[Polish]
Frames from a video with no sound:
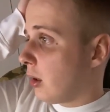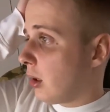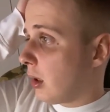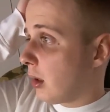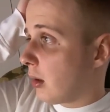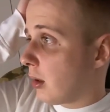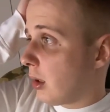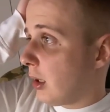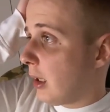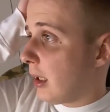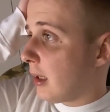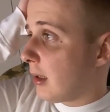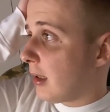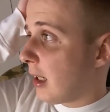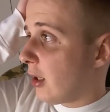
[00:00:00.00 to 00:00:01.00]
że, że nie
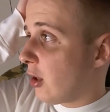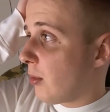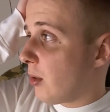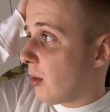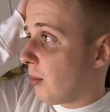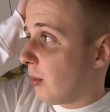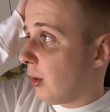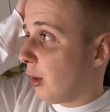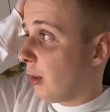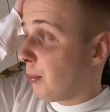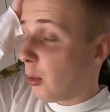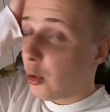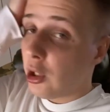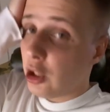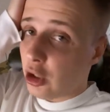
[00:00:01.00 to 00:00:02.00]
jest znajomą i
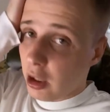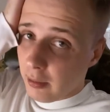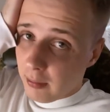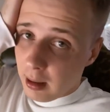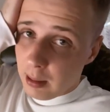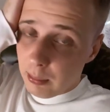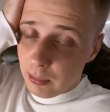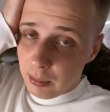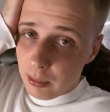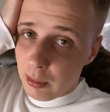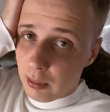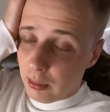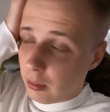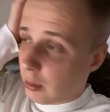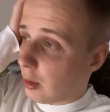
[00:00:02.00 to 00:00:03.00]
podejrzewam,
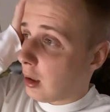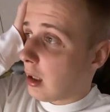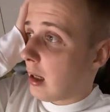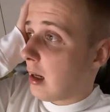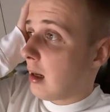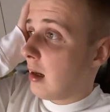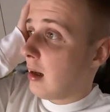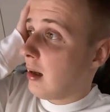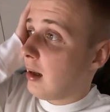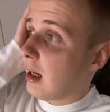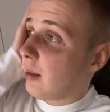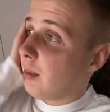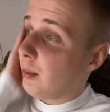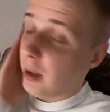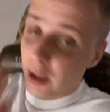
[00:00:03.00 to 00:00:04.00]
że
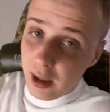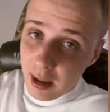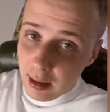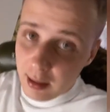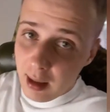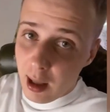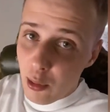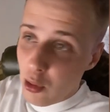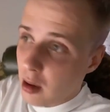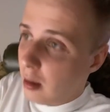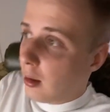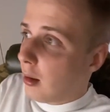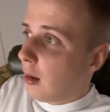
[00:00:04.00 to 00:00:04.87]
jakbym jej nie znał,